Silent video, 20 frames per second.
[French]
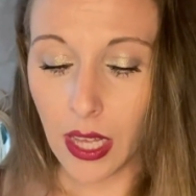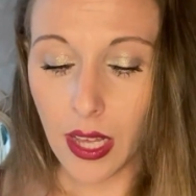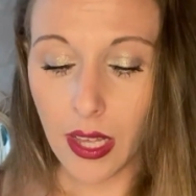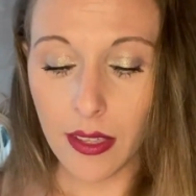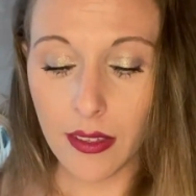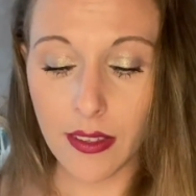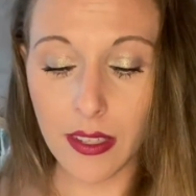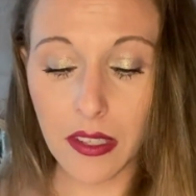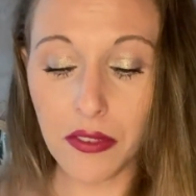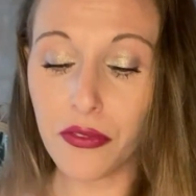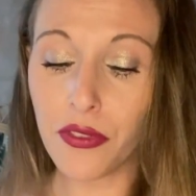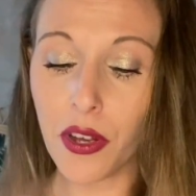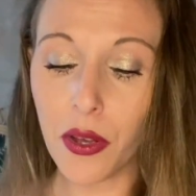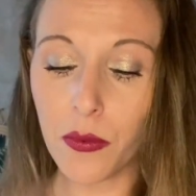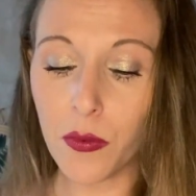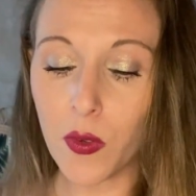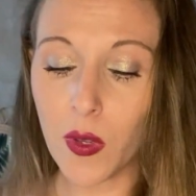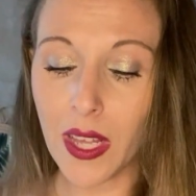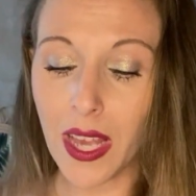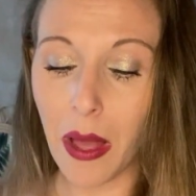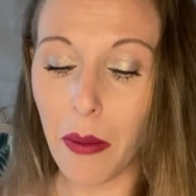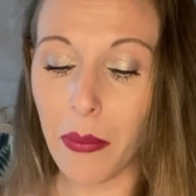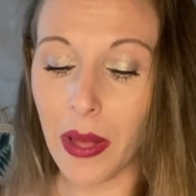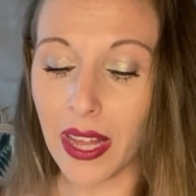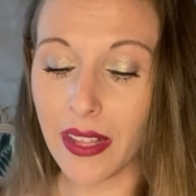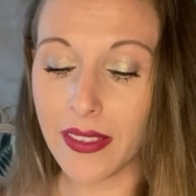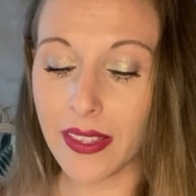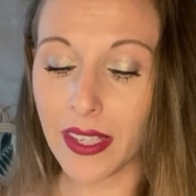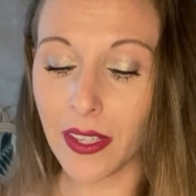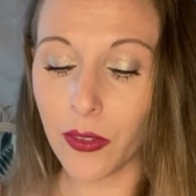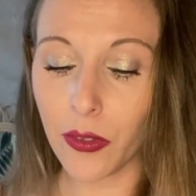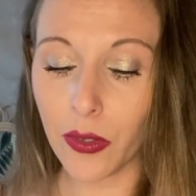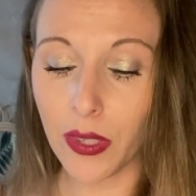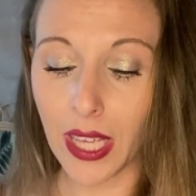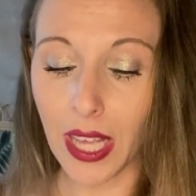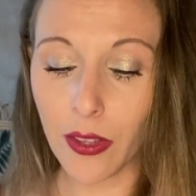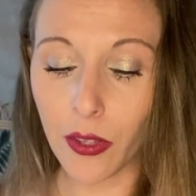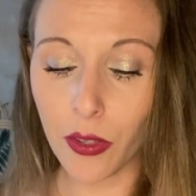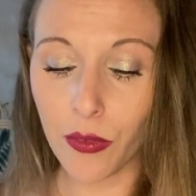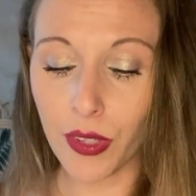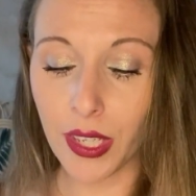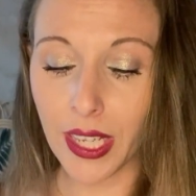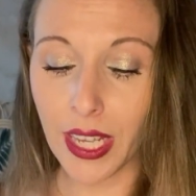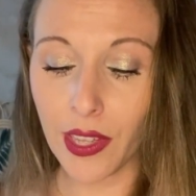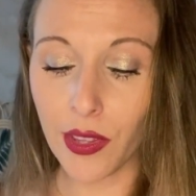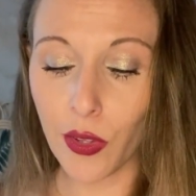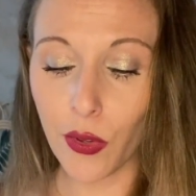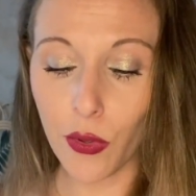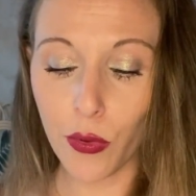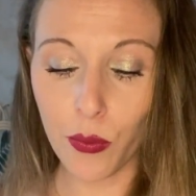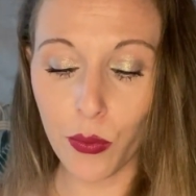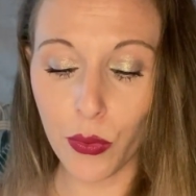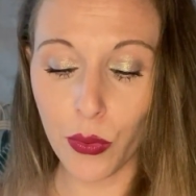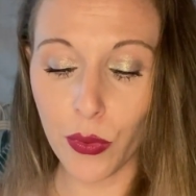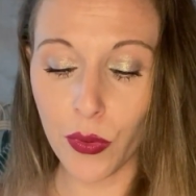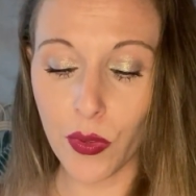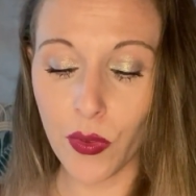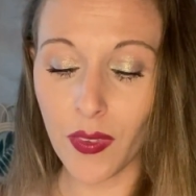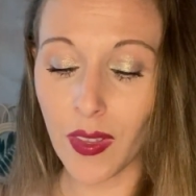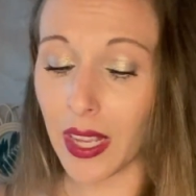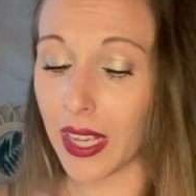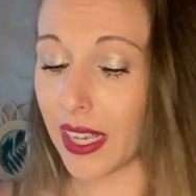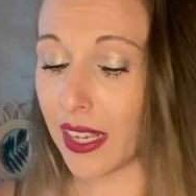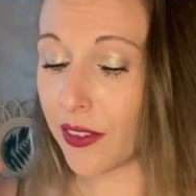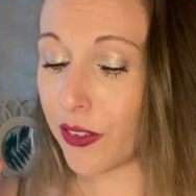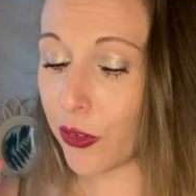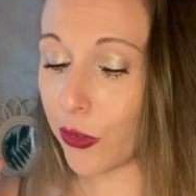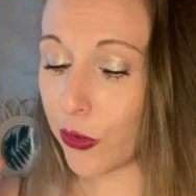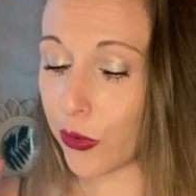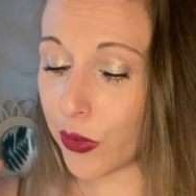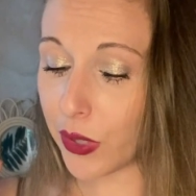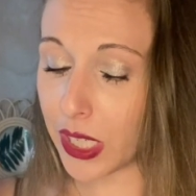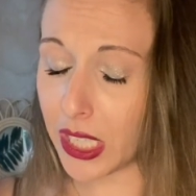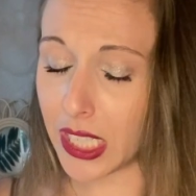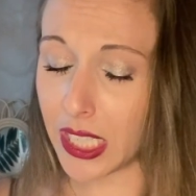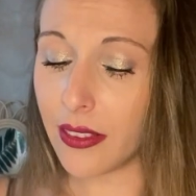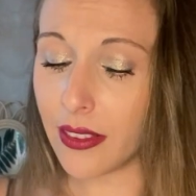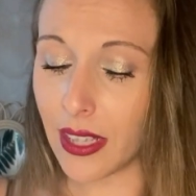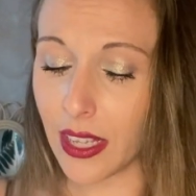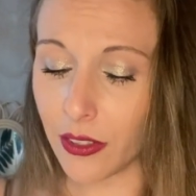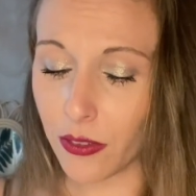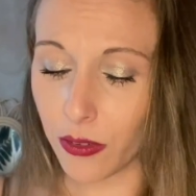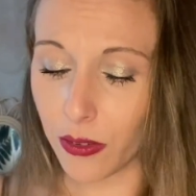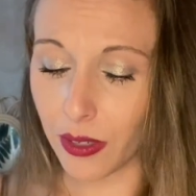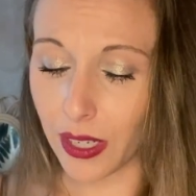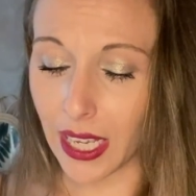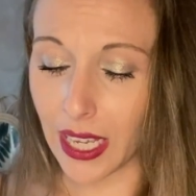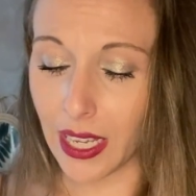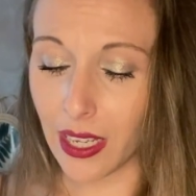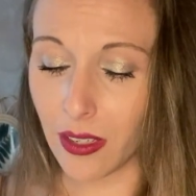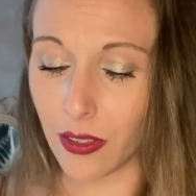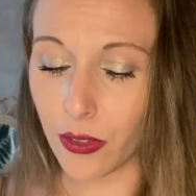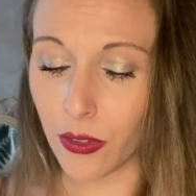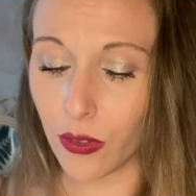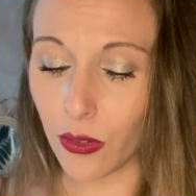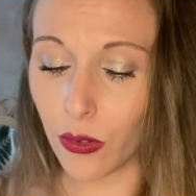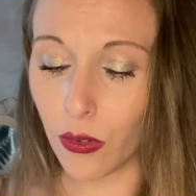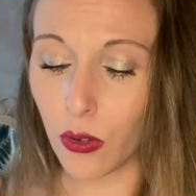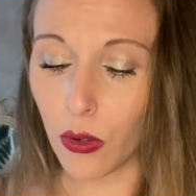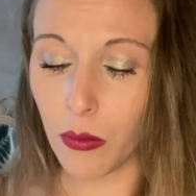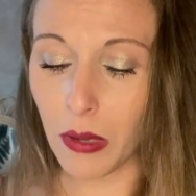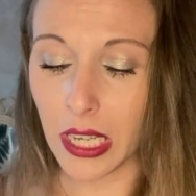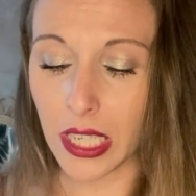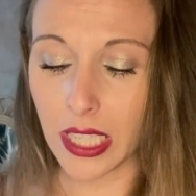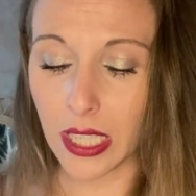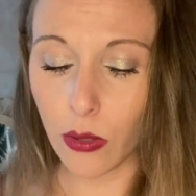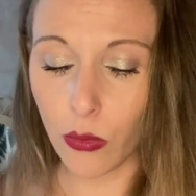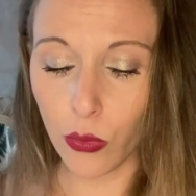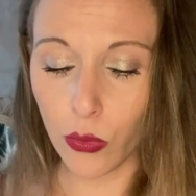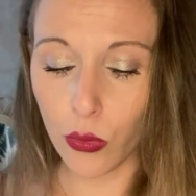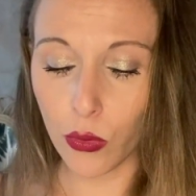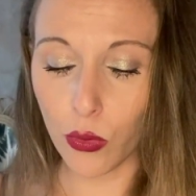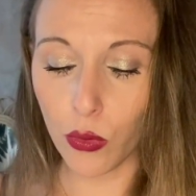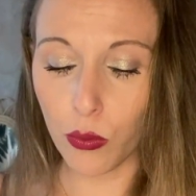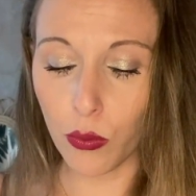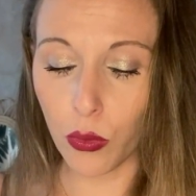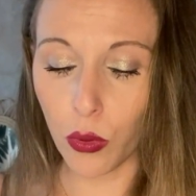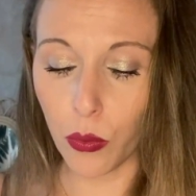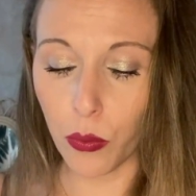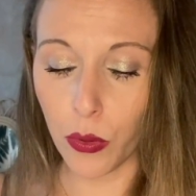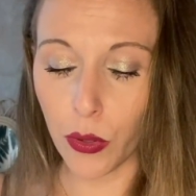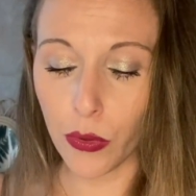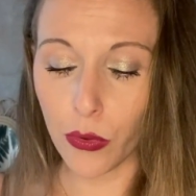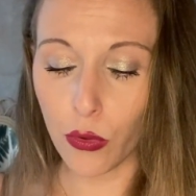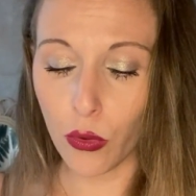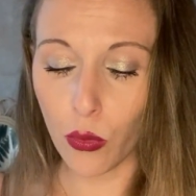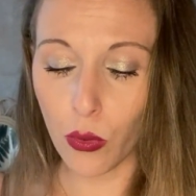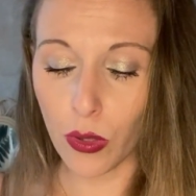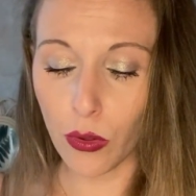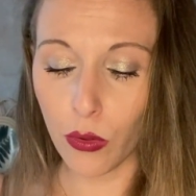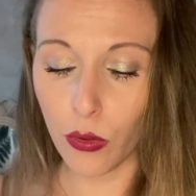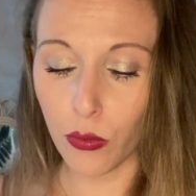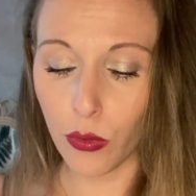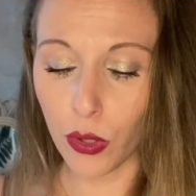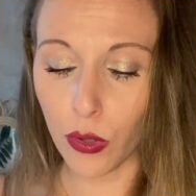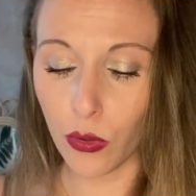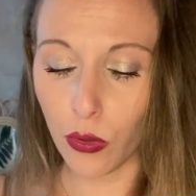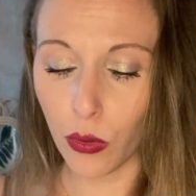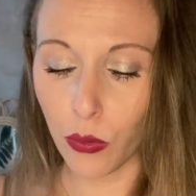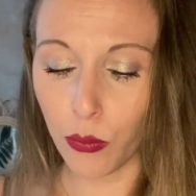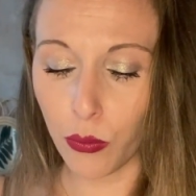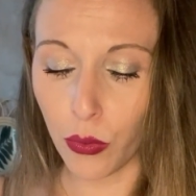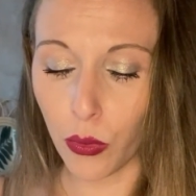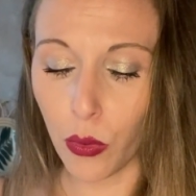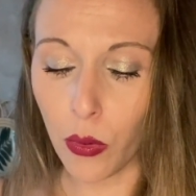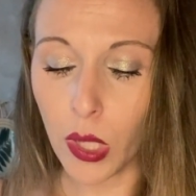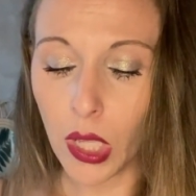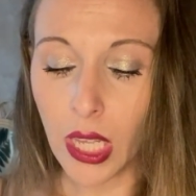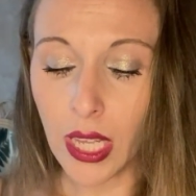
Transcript: C'est formulé à partir de 94% d'ingrédients d'origine naturelle. Ce gommage est conçu pour prendre soin de votre peau.